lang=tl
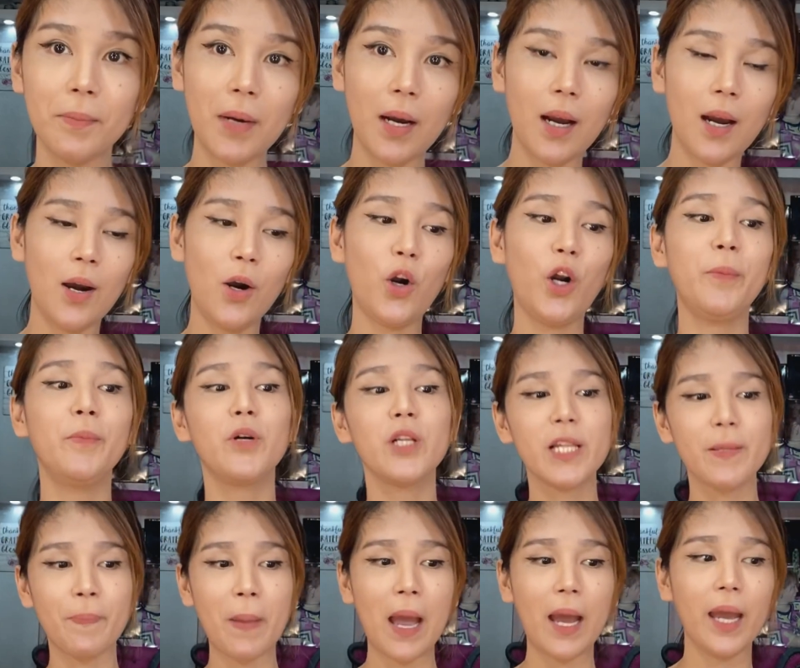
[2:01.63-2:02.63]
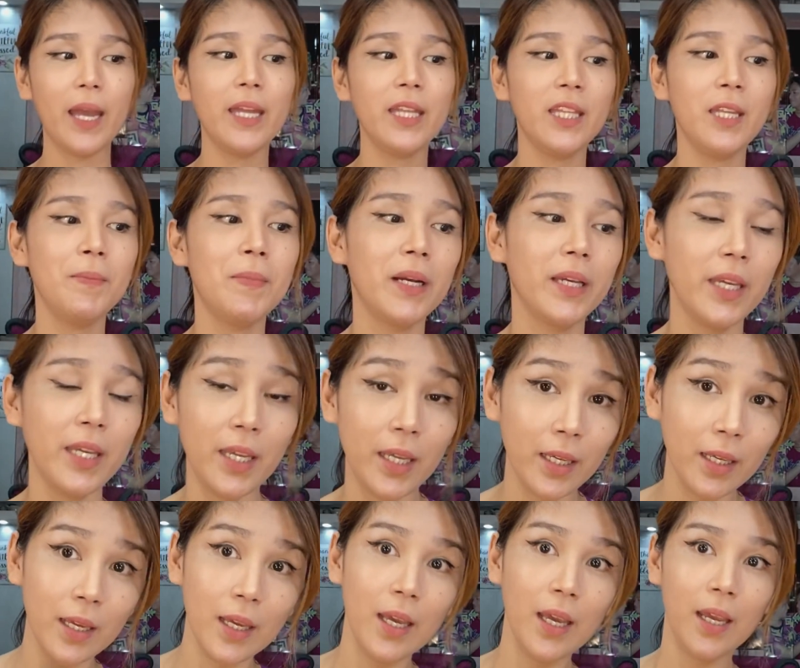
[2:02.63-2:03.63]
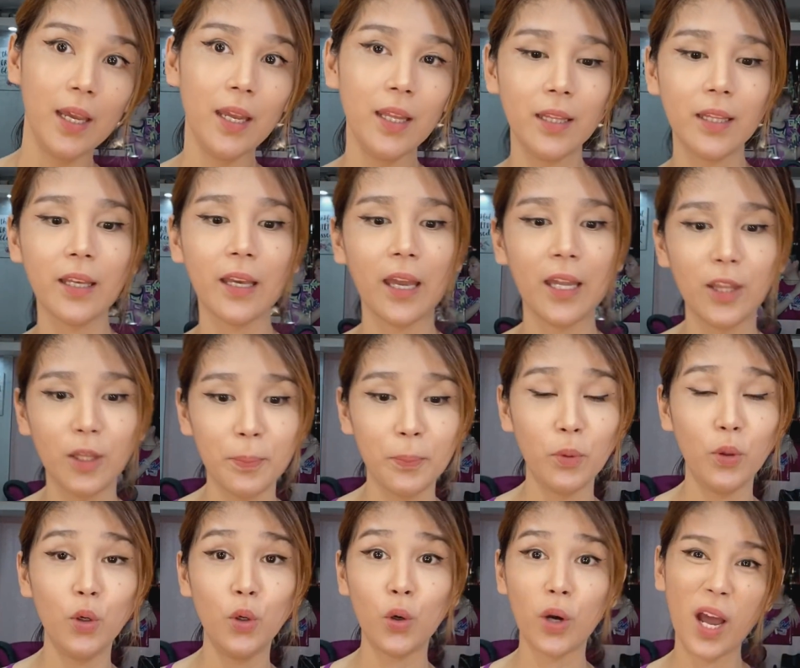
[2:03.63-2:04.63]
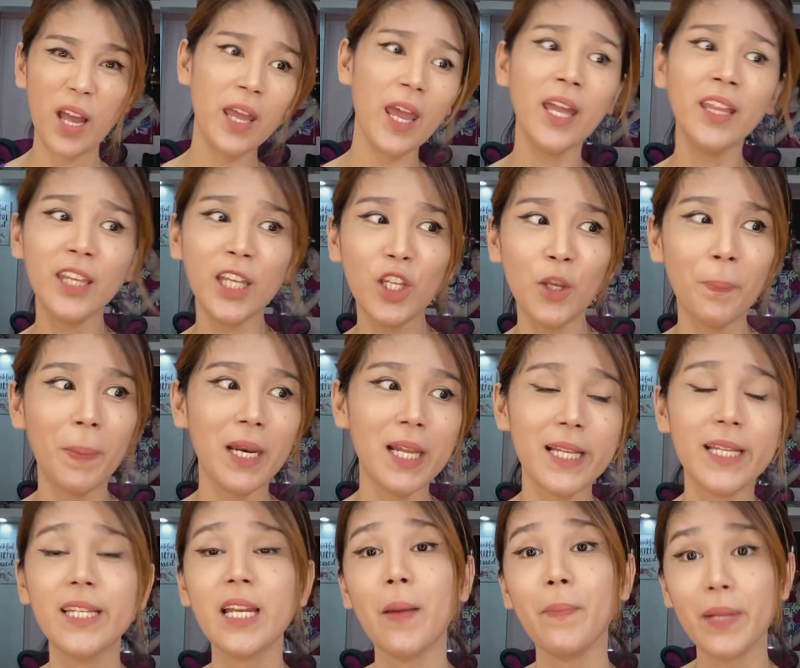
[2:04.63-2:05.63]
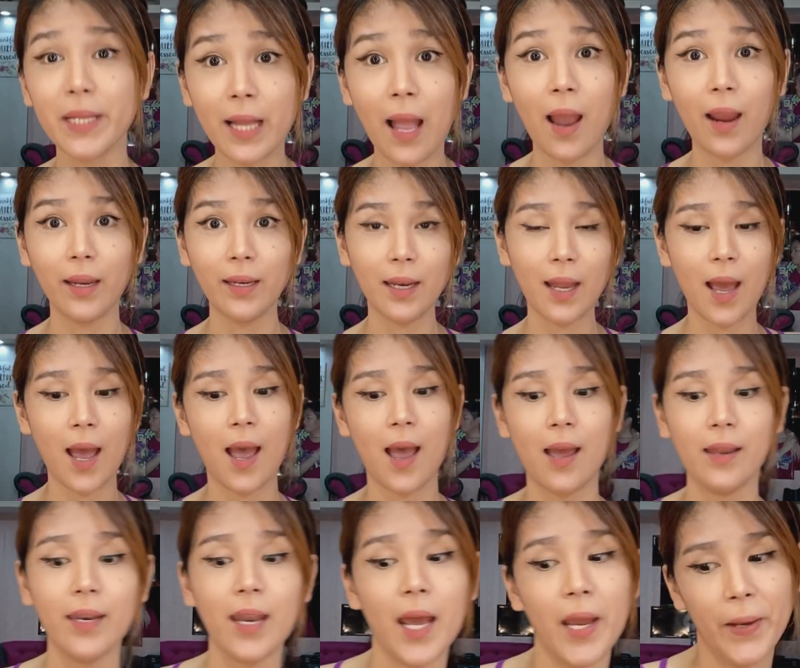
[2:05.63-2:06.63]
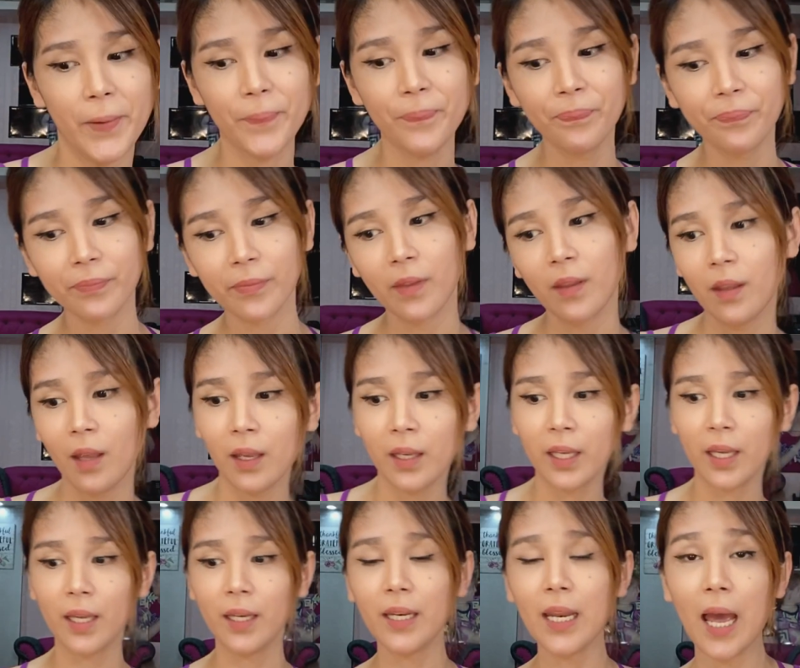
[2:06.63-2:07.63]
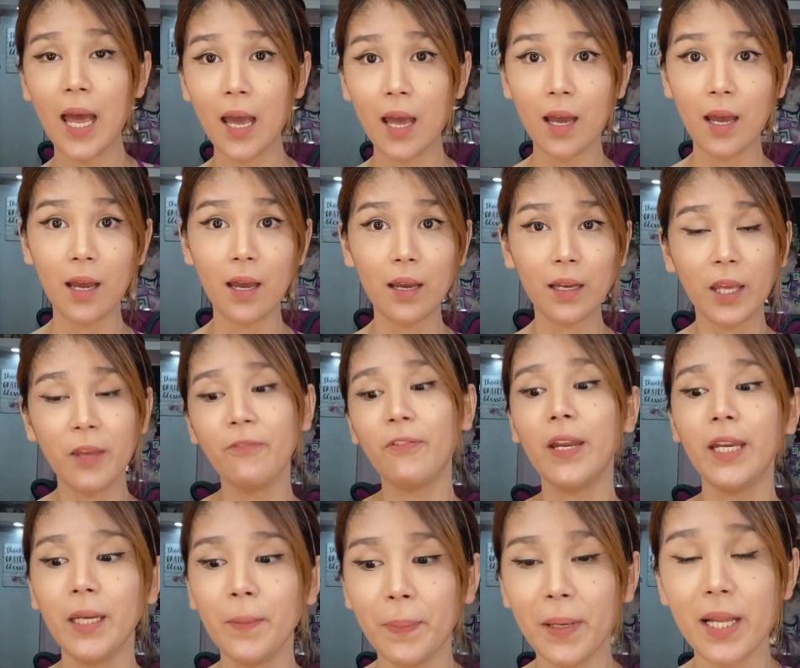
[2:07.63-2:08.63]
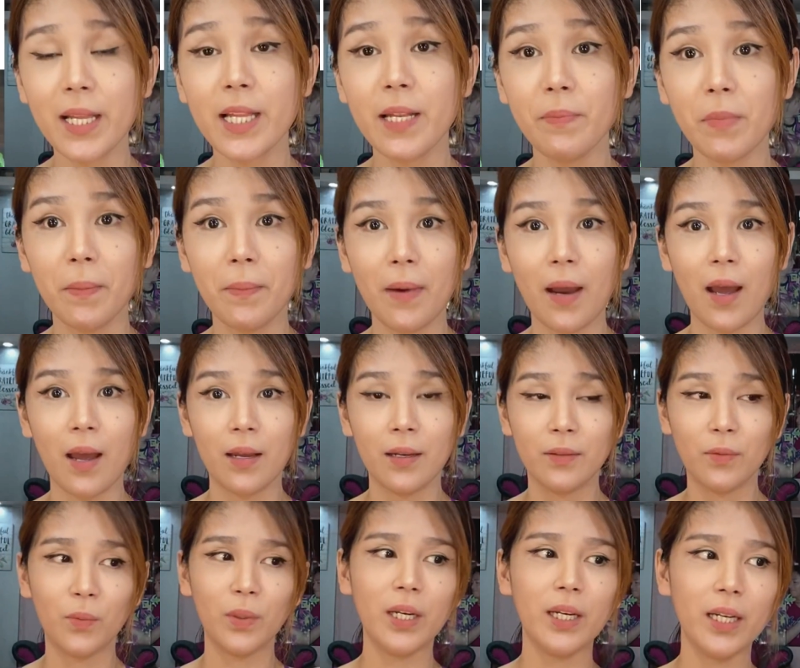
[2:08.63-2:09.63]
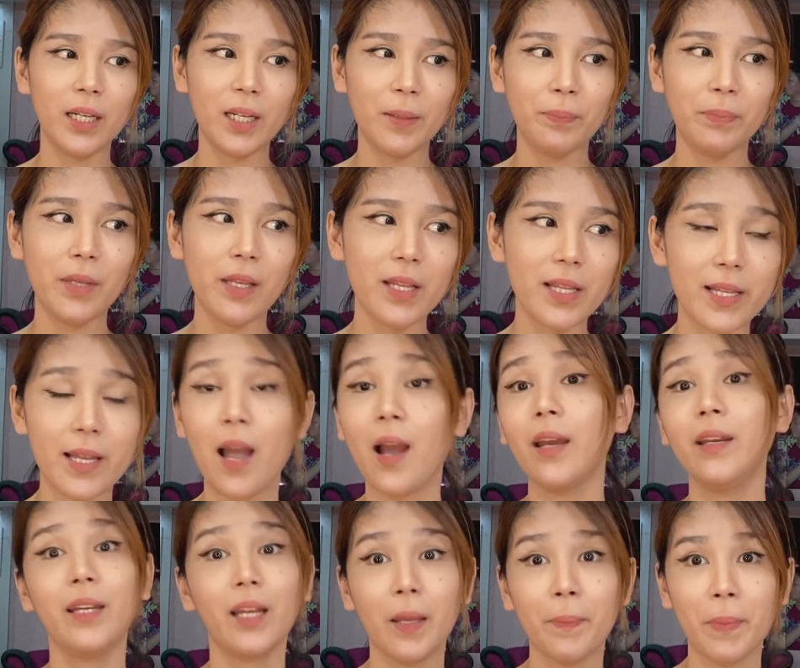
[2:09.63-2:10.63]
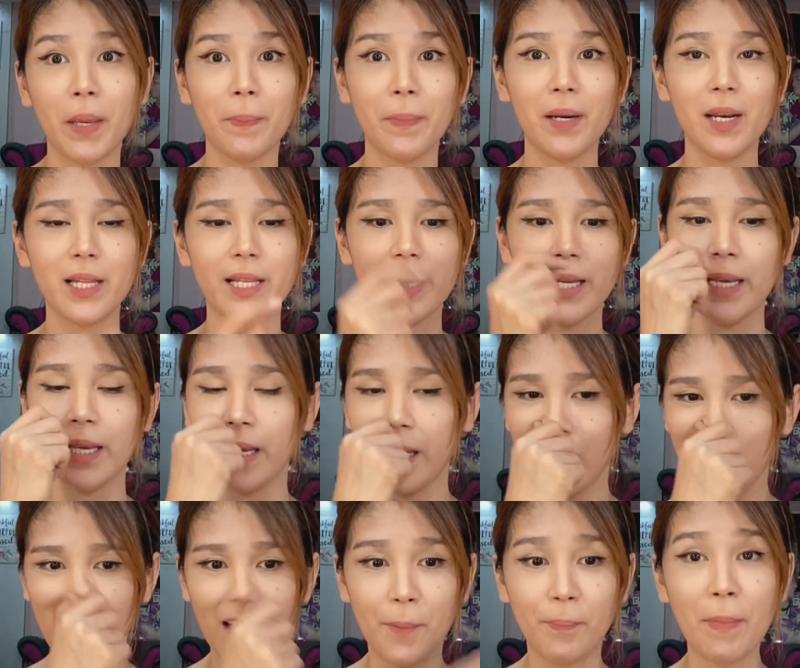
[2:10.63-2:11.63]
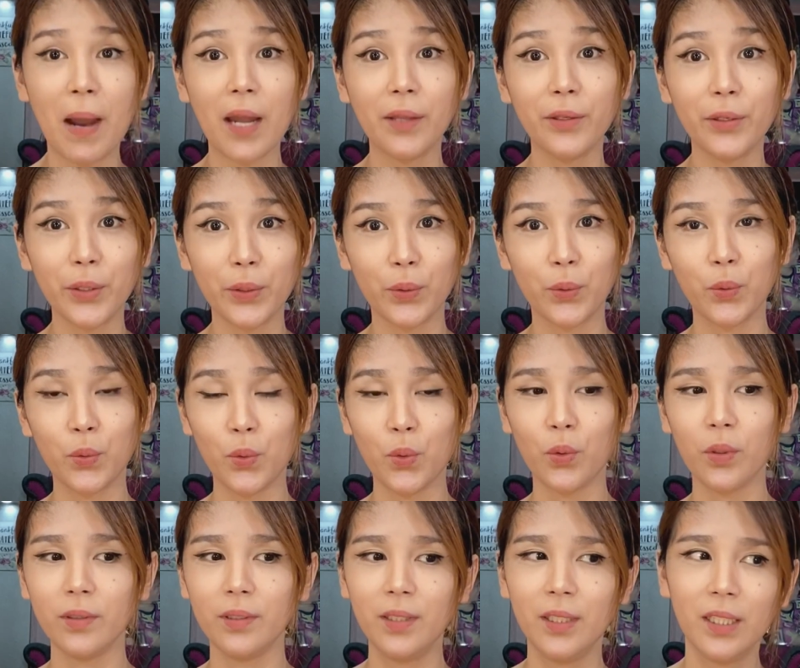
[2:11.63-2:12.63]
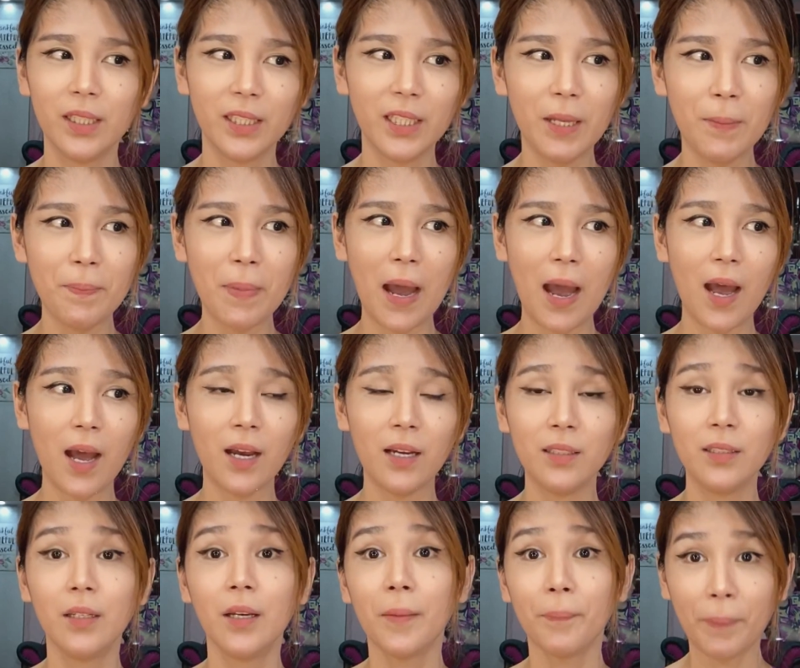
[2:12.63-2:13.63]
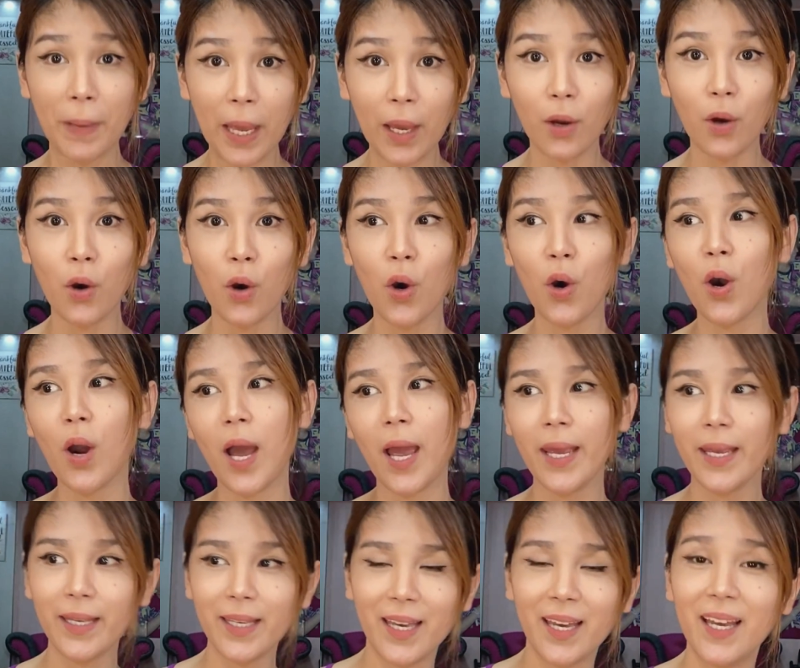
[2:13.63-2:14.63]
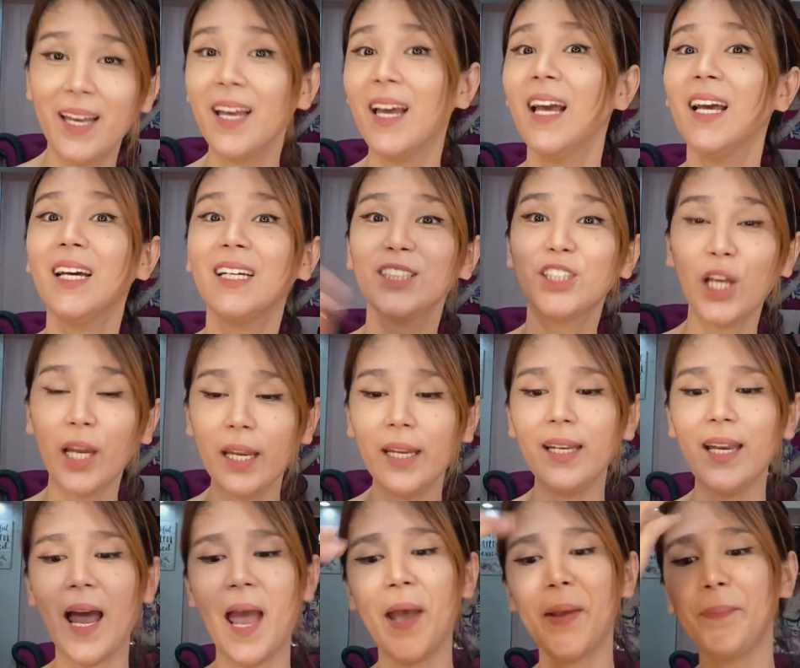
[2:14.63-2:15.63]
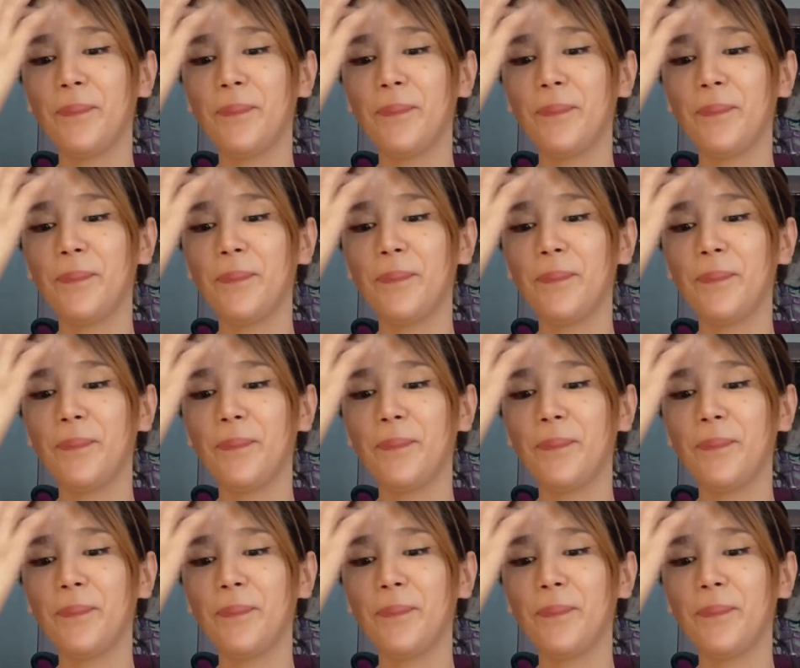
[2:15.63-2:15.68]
mga hormones para hindi maging incredible hookah. And hindi nyo pala sinabi sa akin ha, na na kifay pala si mama. Wala nag-update sa akin na kifay pala si mother ko. Di ba? Pero, uh, sharing lang.